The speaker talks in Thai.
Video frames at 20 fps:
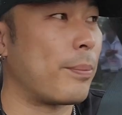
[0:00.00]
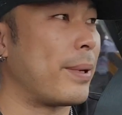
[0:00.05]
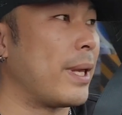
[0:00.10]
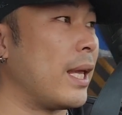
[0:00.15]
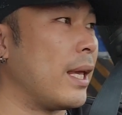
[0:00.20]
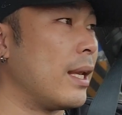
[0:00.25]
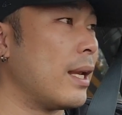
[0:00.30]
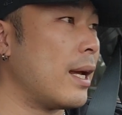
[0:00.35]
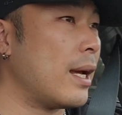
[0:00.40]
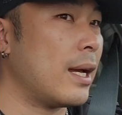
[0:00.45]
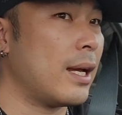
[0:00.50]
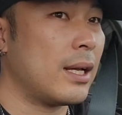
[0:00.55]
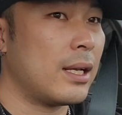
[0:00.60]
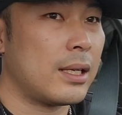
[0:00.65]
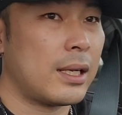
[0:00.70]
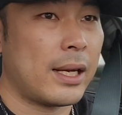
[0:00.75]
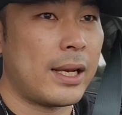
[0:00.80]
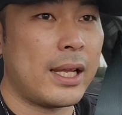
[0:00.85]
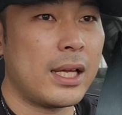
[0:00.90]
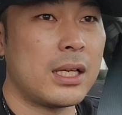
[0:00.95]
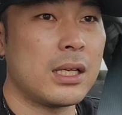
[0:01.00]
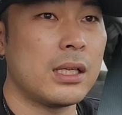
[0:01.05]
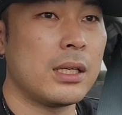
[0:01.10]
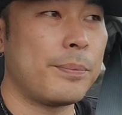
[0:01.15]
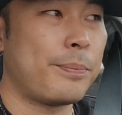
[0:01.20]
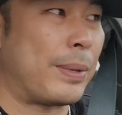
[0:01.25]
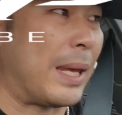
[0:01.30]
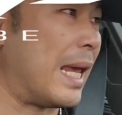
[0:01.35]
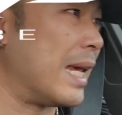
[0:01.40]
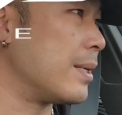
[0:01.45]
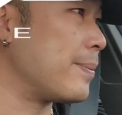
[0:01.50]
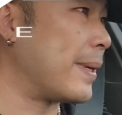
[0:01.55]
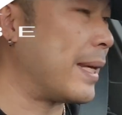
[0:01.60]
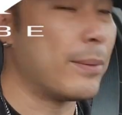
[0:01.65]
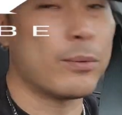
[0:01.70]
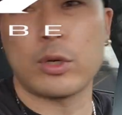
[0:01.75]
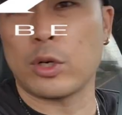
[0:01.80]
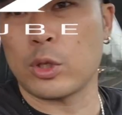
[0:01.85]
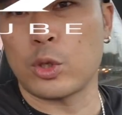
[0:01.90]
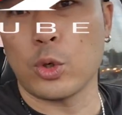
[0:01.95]
กับพีนะฮะและนี่คือ พี เอส พี
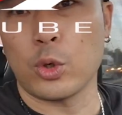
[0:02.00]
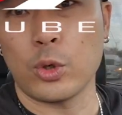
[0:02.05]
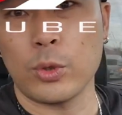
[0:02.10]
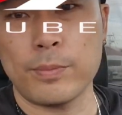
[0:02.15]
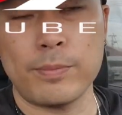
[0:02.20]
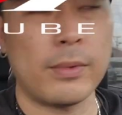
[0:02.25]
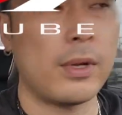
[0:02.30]
MotoTube